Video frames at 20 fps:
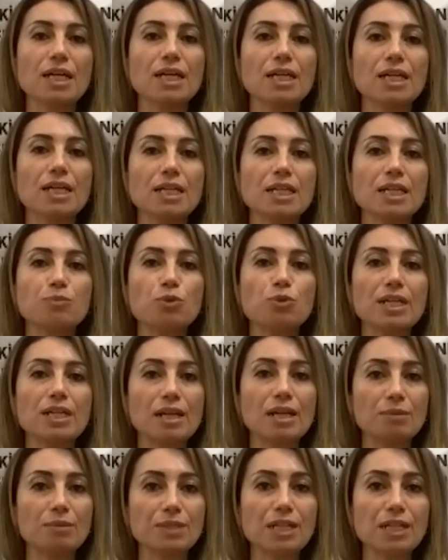E, bu
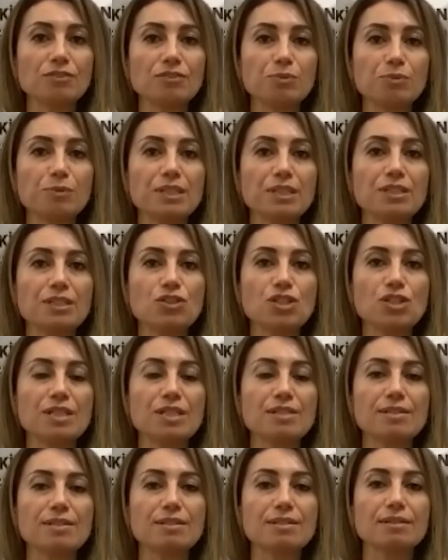eylem takviminin
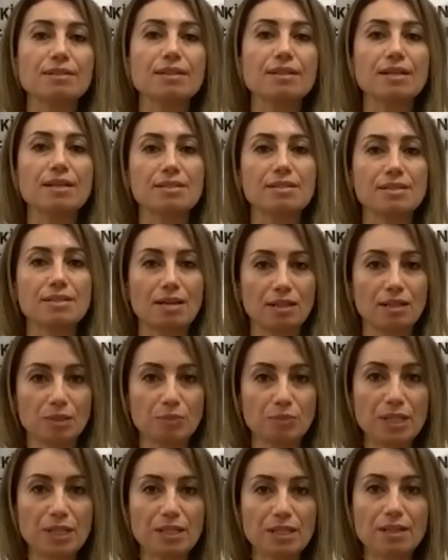içerisinde
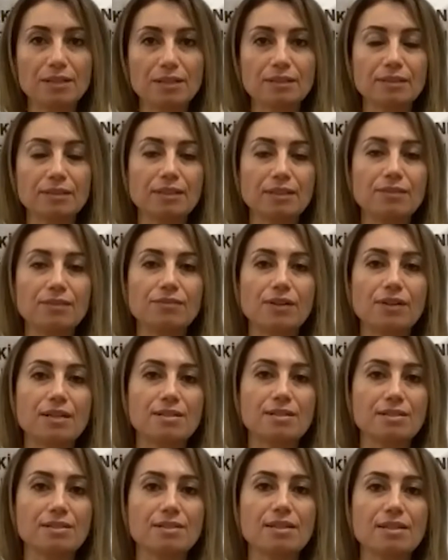Sağlık Bakanlığı'na
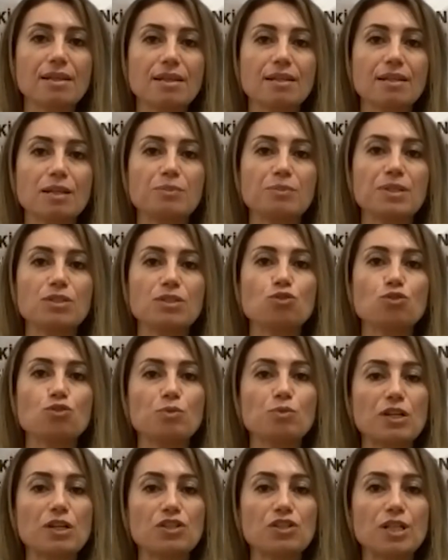faks eylemi,
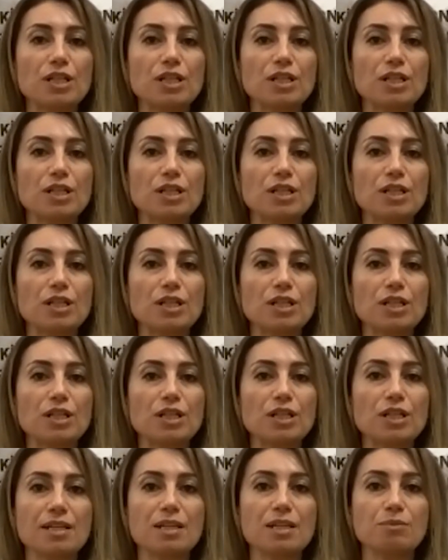Cumhurbaşkanlığımıza
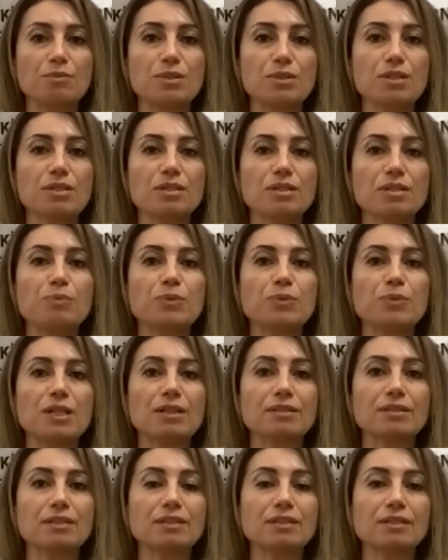faks eylemi,
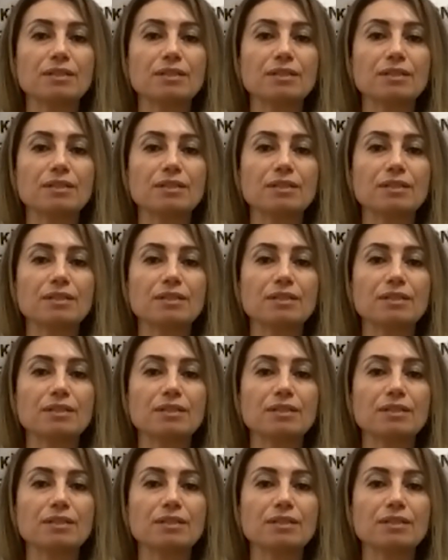yapılan e,